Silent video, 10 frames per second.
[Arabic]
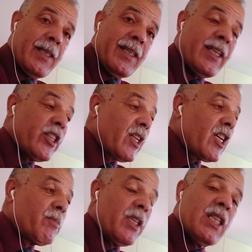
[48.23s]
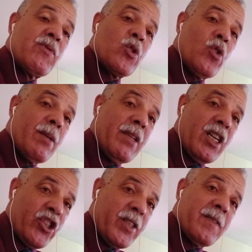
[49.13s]
يعني القابعين في السلم
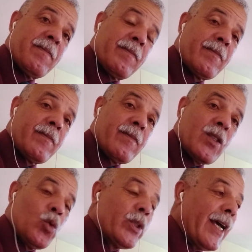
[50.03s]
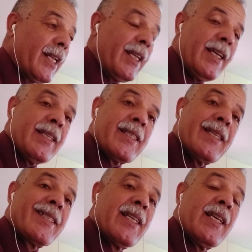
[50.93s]
العاشر وتحل على
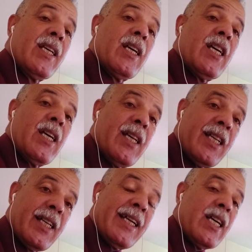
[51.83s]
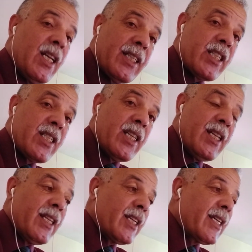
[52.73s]
اساس آه هذاك الشيء
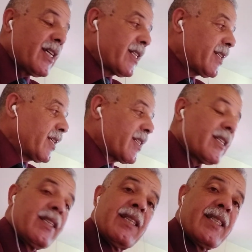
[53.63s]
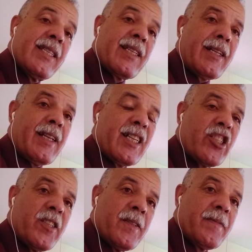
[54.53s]
اللي كان نيت ديال الزنزانه
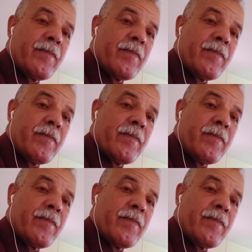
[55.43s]
العاشره